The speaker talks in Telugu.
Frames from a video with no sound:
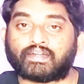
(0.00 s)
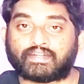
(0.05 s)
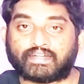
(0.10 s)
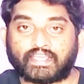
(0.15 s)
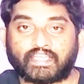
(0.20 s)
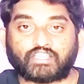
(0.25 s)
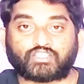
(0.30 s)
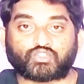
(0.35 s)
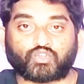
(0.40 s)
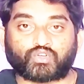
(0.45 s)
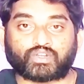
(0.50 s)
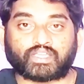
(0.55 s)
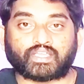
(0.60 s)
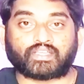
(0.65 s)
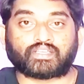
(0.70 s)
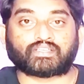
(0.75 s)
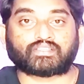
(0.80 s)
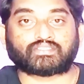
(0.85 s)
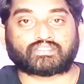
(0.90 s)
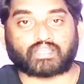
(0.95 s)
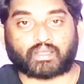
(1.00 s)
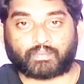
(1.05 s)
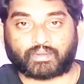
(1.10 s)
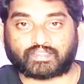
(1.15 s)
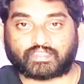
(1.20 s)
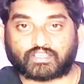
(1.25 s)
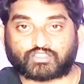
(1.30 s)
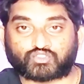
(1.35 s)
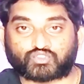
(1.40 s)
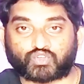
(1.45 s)
డి షోని
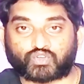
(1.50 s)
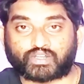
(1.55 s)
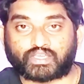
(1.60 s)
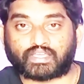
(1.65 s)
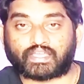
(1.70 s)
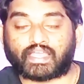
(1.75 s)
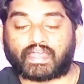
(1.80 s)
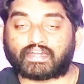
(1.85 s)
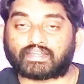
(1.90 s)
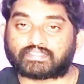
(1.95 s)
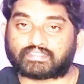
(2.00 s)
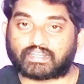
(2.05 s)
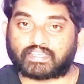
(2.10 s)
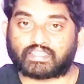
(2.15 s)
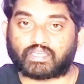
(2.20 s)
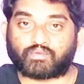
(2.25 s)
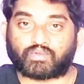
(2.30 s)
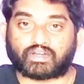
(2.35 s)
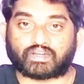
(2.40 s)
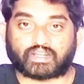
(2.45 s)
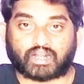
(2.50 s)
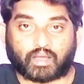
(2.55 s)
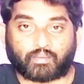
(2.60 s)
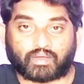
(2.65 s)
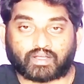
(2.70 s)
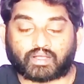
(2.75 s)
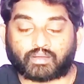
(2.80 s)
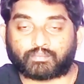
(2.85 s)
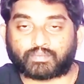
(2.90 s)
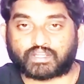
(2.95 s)
జబర్దస్త్ షోని అండ్ శ్రీదేవి
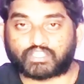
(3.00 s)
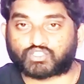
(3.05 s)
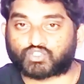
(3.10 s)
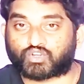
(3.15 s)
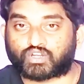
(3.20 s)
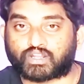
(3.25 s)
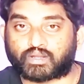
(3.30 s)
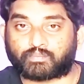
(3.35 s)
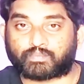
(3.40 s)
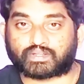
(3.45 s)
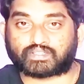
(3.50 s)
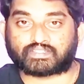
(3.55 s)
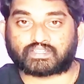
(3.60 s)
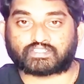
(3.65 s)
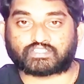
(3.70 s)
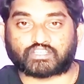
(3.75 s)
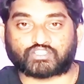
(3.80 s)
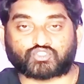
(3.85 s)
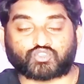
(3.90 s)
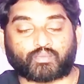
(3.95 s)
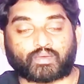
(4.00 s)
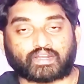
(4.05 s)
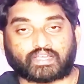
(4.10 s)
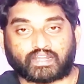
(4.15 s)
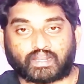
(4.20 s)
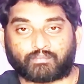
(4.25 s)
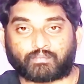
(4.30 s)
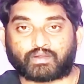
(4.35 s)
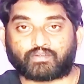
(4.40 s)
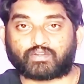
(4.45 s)
డ్రామా కంపెనీ షోని రిప్రజెంట్ చేస్తూ మనకి
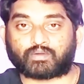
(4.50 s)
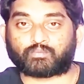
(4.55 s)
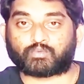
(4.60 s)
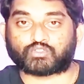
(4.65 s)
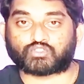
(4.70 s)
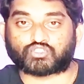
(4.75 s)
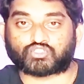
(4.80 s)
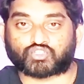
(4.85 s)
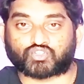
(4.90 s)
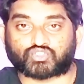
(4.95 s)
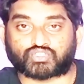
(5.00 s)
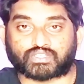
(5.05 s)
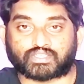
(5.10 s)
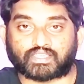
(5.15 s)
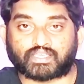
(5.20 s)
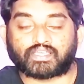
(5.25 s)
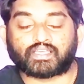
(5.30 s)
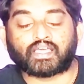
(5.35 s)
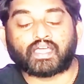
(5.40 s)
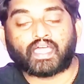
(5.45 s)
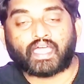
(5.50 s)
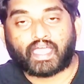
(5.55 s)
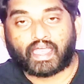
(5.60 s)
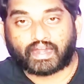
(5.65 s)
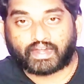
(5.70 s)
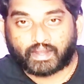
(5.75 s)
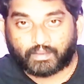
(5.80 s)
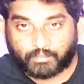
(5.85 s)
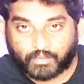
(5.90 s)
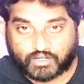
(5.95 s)
నెంబర్ వన్ పొజిషన్ వచ్చింది
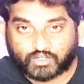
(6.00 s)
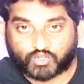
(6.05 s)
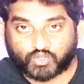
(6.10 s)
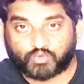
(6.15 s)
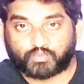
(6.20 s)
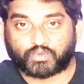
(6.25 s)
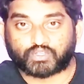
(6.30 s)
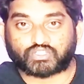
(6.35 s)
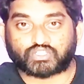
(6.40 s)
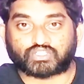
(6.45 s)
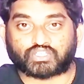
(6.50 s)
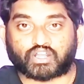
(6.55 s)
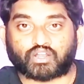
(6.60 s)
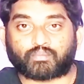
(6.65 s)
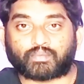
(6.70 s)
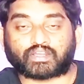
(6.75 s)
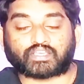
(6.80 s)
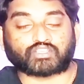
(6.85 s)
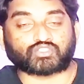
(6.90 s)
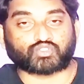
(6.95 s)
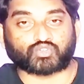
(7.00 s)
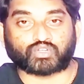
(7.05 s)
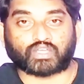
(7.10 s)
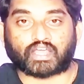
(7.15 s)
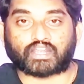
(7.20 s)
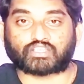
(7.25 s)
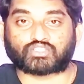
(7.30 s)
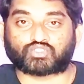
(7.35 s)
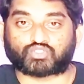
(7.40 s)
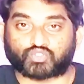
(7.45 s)
అండ్ నెంబర్ టూ పొజిషన్ లో మనకి
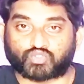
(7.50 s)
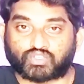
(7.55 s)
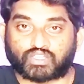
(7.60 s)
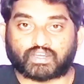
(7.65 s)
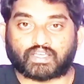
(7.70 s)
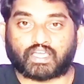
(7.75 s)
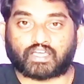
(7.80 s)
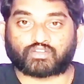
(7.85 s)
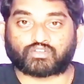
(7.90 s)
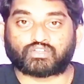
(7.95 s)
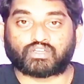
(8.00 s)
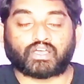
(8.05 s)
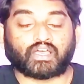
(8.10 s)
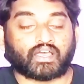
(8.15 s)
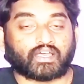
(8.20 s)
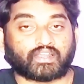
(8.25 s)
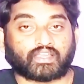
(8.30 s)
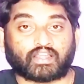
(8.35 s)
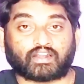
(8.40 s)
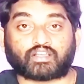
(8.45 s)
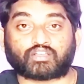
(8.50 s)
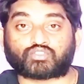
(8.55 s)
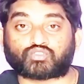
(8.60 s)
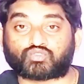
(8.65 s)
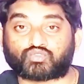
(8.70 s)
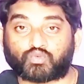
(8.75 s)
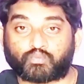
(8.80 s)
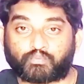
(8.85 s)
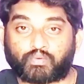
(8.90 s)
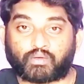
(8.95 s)
సుడిగాలి సుధీర్ గారు రియల్ గా
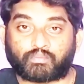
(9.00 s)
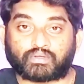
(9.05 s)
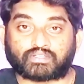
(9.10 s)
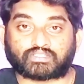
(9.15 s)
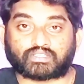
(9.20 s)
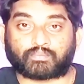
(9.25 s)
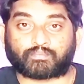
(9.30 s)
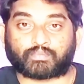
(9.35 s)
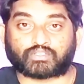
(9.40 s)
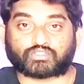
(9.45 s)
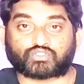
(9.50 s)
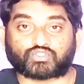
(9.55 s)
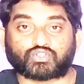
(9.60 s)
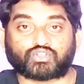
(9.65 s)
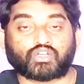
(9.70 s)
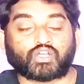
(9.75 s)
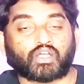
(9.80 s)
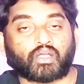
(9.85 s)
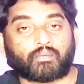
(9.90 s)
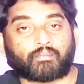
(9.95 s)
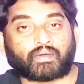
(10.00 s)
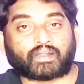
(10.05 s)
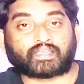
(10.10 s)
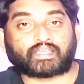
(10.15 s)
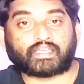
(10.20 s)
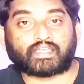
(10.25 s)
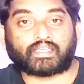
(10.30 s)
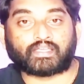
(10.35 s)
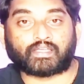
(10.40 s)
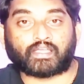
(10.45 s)
సూపర్ అని చెప్పొచ్చు
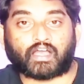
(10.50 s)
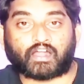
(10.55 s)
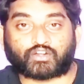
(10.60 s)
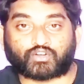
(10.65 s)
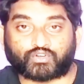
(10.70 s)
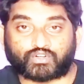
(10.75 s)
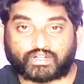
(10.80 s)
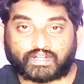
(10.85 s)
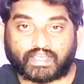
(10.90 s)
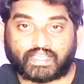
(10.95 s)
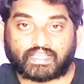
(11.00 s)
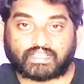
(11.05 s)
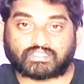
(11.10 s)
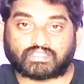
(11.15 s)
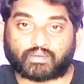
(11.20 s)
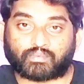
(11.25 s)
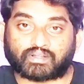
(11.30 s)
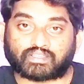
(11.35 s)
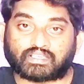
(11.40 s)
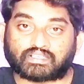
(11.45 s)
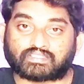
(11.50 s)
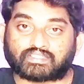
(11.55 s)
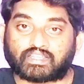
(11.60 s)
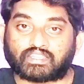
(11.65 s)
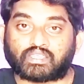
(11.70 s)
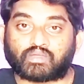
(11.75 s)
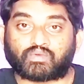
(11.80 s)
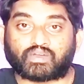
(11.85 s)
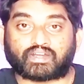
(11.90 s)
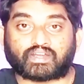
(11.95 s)
మనకి అటు డి జబర్దస్త్
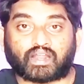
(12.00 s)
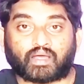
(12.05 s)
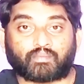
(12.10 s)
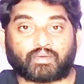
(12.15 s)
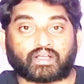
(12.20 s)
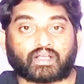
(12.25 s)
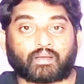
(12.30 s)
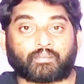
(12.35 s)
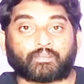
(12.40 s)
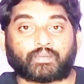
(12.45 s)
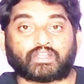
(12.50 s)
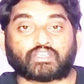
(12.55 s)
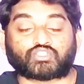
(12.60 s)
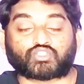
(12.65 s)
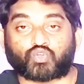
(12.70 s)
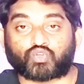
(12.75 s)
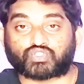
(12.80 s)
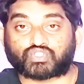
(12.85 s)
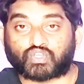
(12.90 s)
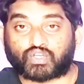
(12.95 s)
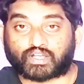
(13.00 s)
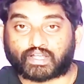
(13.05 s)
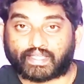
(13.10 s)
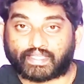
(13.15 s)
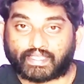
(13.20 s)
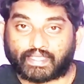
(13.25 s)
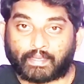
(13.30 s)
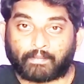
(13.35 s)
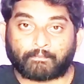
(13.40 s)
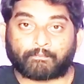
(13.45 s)
శ్రీదేవి డ్రామా కంపెనీ షోస్ యొక్క
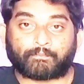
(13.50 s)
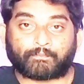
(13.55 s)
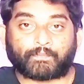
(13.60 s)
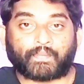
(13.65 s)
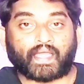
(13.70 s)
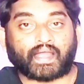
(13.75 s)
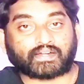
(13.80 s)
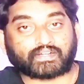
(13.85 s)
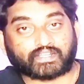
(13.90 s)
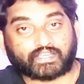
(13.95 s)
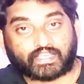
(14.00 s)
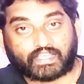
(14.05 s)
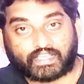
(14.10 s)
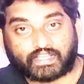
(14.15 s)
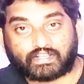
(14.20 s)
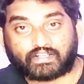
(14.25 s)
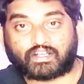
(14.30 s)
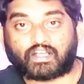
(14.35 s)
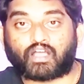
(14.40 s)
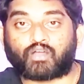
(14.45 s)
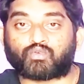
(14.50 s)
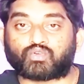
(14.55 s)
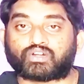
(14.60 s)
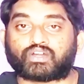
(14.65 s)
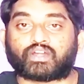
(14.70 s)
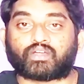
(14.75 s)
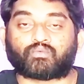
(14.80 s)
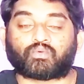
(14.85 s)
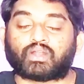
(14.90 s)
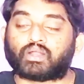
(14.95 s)
ఇంపాక్ట్ ఇంకా
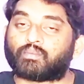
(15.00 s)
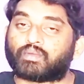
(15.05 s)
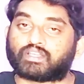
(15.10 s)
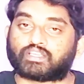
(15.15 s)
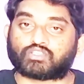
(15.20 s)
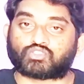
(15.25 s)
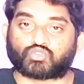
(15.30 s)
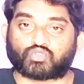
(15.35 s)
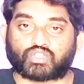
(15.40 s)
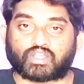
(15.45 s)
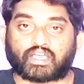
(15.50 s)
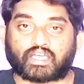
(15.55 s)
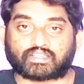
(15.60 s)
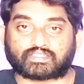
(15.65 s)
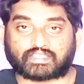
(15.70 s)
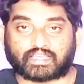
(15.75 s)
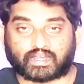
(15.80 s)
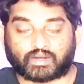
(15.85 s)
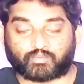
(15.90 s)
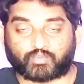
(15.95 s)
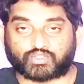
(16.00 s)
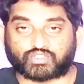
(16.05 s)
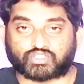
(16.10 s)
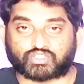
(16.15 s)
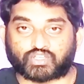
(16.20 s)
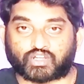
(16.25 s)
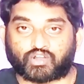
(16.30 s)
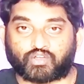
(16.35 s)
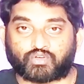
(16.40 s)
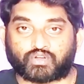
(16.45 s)
ఉండడం వల్ల మనకి సుధీర్ గారు సెకండ్
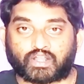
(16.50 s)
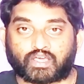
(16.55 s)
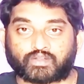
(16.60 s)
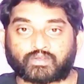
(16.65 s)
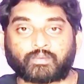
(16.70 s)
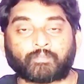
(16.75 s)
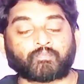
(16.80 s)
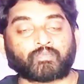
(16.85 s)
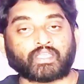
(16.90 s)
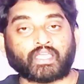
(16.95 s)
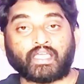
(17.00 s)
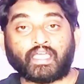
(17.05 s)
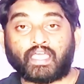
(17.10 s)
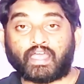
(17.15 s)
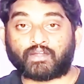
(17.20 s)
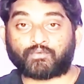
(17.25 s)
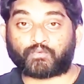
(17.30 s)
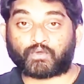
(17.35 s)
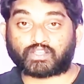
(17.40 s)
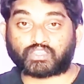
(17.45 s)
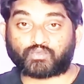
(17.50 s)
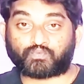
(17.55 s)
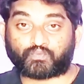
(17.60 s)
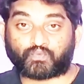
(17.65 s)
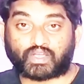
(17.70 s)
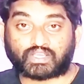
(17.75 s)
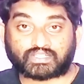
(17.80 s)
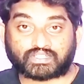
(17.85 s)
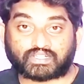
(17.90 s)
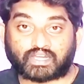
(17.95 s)
పొజిషన్ లో ఉన్నారు అండ్ ఫర్ ది
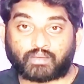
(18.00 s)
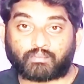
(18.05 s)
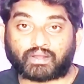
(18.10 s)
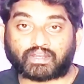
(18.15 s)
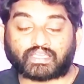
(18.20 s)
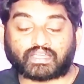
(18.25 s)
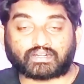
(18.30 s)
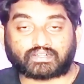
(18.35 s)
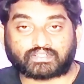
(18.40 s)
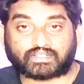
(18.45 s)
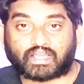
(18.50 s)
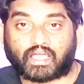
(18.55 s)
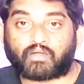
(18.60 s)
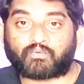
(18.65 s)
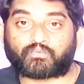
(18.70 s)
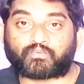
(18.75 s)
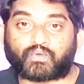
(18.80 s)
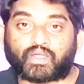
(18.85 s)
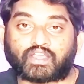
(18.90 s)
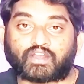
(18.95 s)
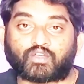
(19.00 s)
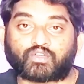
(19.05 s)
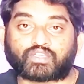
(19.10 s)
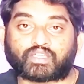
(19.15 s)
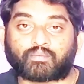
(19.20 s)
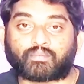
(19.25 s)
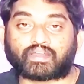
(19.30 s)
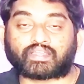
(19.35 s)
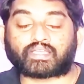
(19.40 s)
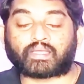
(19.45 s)
ఫస్ట్ టైం మనకి టాప్ ఫైవ్
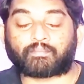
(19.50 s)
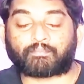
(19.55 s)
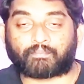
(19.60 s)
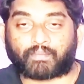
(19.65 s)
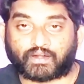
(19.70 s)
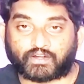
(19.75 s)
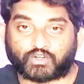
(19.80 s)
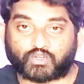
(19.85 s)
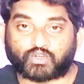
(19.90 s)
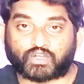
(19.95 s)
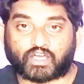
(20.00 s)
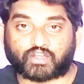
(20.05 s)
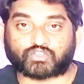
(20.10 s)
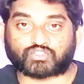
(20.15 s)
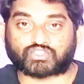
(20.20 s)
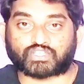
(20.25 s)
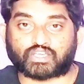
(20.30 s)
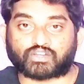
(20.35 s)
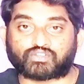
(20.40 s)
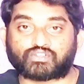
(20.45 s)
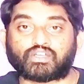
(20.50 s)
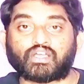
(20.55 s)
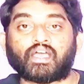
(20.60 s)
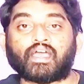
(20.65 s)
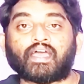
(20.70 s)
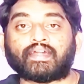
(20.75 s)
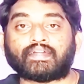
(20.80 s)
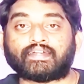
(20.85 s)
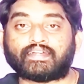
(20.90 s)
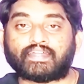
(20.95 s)
లోకి మనకి పండు గారు వచ్చారు
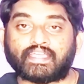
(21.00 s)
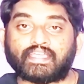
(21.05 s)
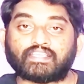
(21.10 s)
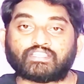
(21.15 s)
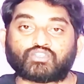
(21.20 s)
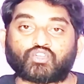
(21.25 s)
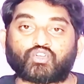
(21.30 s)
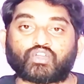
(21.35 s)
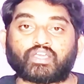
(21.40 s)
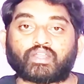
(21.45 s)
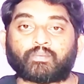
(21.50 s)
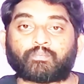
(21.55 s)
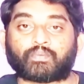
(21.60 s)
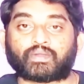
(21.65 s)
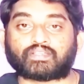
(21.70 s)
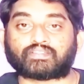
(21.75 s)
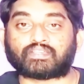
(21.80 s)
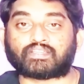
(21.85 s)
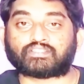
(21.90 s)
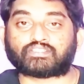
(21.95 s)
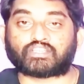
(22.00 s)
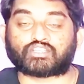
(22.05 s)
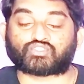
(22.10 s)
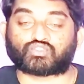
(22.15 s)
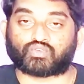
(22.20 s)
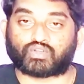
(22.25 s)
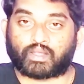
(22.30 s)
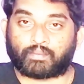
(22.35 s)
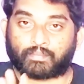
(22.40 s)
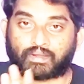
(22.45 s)
డి షోని రిప్రజెంట్
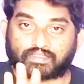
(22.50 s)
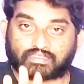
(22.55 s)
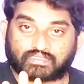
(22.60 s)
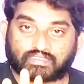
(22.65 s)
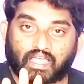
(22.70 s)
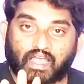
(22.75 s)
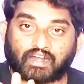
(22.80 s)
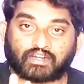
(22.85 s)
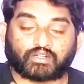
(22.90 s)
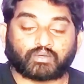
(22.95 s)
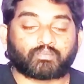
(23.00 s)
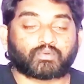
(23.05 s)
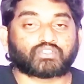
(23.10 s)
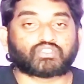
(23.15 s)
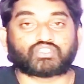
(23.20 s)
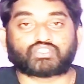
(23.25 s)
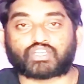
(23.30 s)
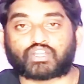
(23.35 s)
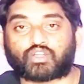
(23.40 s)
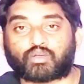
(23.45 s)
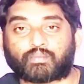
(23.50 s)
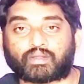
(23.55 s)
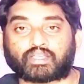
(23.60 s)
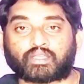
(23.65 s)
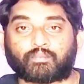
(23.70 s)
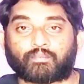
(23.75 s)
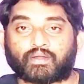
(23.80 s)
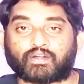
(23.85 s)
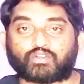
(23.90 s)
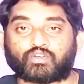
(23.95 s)
చేస్తూ నెంబర్ థర్డ్ పొజిషన్ లో
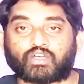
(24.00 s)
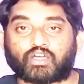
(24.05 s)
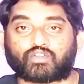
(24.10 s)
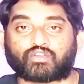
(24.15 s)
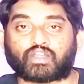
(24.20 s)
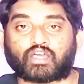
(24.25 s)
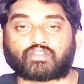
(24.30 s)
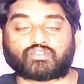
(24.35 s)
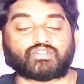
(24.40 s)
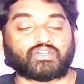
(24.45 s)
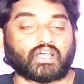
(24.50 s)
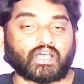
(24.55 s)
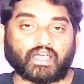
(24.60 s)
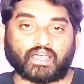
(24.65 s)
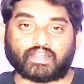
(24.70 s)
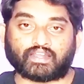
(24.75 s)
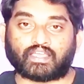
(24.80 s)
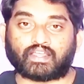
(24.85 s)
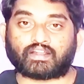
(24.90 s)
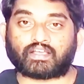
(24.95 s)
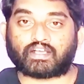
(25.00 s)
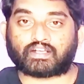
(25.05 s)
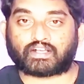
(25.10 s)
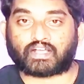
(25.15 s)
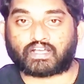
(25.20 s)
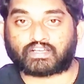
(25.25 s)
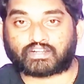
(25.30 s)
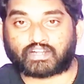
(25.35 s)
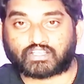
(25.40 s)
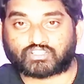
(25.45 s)
మనకి పండు గారు ఉన్నారు రియల్ గా
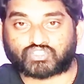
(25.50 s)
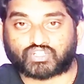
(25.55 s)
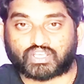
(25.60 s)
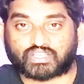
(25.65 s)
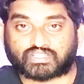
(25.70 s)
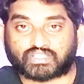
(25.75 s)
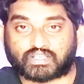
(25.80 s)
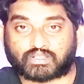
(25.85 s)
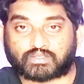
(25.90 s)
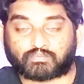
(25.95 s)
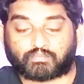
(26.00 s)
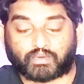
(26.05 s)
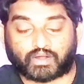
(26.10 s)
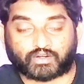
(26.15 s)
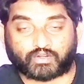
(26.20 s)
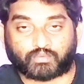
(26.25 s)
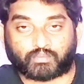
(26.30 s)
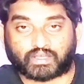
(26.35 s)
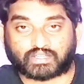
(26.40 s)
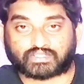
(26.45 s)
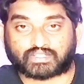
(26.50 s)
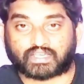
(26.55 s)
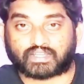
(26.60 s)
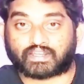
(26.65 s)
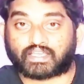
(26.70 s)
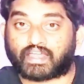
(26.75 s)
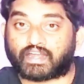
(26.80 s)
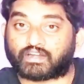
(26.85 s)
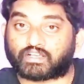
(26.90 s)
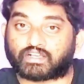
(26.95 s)
కంగ్రాచులేషన్స్ పండు మాస్టర్
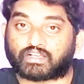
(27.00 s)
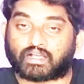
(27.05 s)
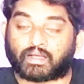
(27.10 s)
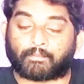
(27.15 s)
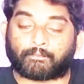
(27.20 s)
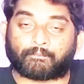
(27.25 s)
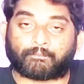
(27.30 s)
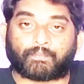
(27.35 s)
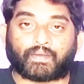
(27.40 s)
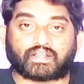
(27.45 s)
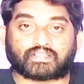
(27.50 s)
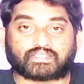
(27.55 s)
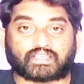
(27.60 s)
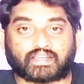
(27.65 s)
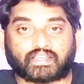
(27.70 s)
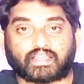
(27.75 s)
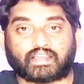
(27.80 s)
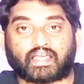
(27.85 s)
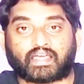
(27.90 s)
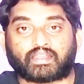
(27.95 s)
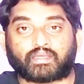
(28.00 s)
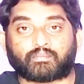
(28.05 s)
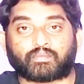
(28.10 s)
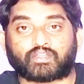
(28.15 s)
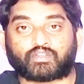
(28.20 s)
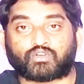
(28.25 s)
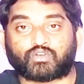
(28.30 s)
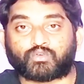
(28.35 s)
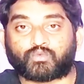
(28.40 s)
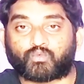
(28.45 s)
అండ్ కంపల్సరీ ఇలానే
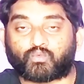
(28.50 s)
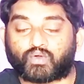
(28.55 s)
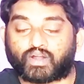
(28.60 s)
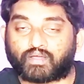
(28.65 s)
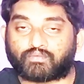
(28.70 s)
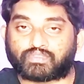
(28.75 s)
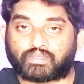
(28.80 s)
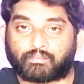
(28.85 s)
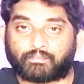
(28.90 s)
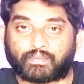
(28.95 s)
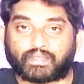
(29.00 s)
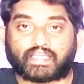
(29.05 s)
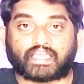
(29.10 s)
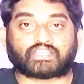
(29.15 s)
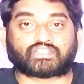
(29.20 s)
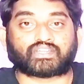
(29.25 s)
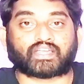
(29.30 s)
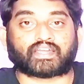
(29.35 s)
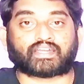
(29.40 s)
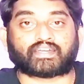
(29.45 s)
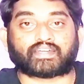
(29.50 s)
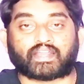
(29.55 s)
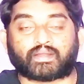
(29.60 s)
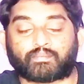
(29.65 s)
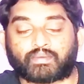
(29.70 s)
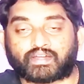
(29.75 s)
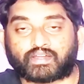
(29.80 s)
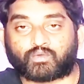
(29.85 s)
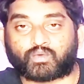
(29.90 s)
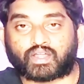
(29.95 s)
మీరు వన్ ఆఫ్ ది బిగ్గెస్ట్
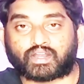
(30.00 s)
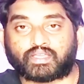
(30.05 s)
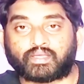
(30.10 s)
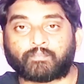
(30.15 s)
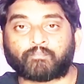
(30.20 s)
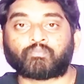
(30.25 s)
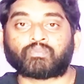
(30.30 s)
ఎంటర్టైన్మెంట్ ఇవ్వాలి